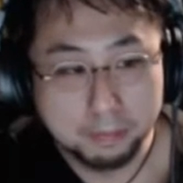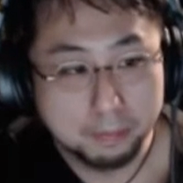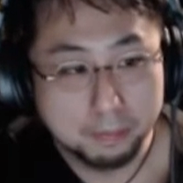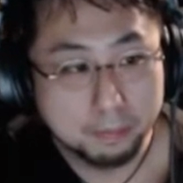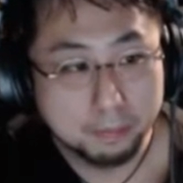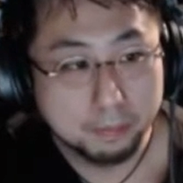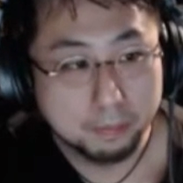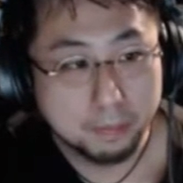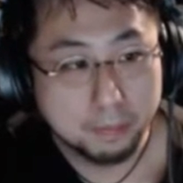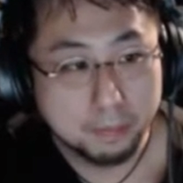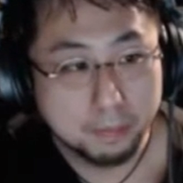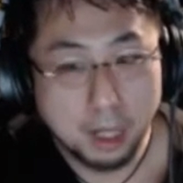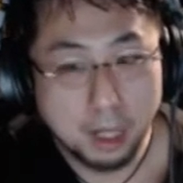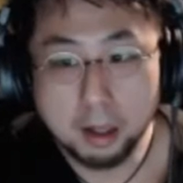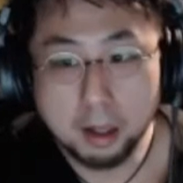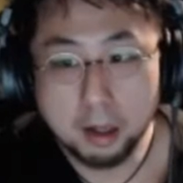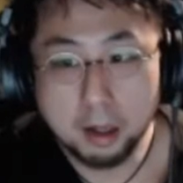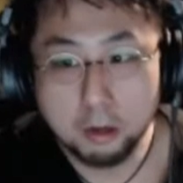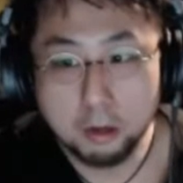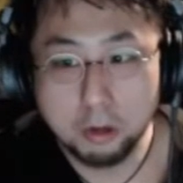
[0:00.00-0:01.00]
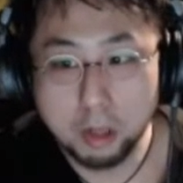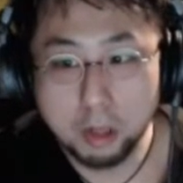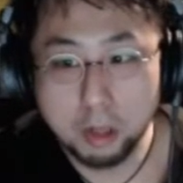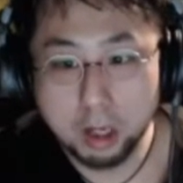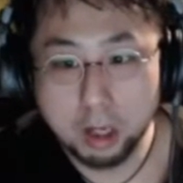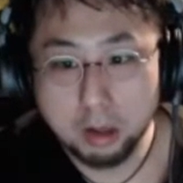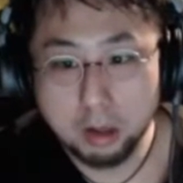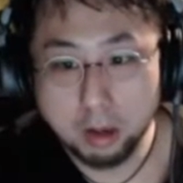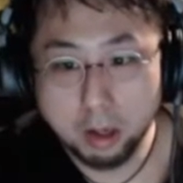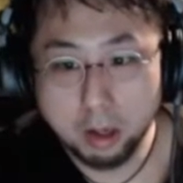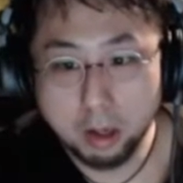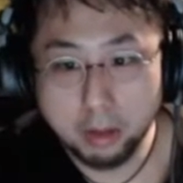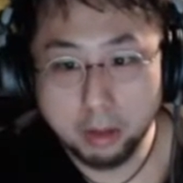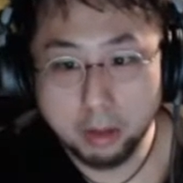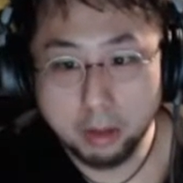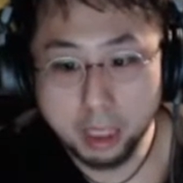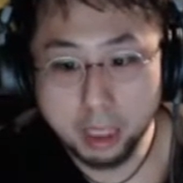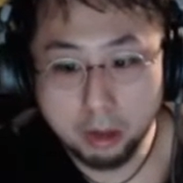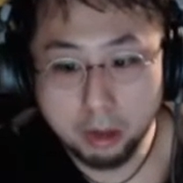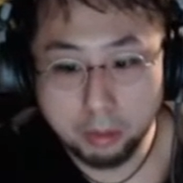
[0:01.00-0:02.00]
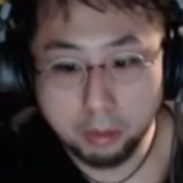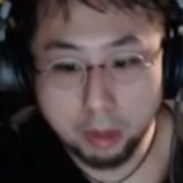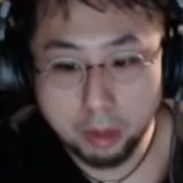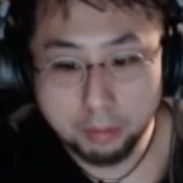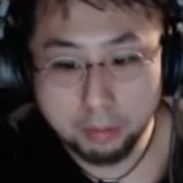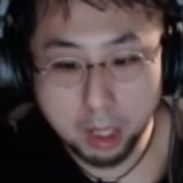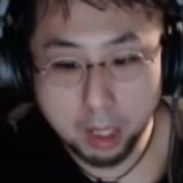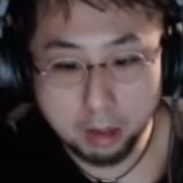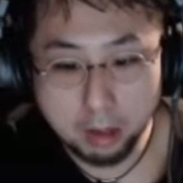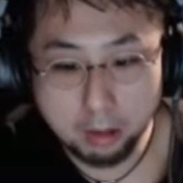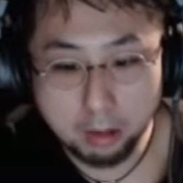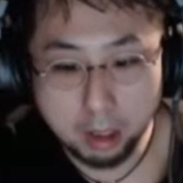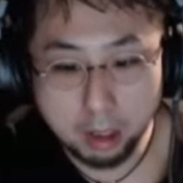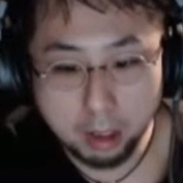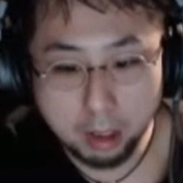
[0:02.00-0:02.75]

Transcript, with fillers: うん、なかなか世の中には変わった人もいっぱいいるんだね。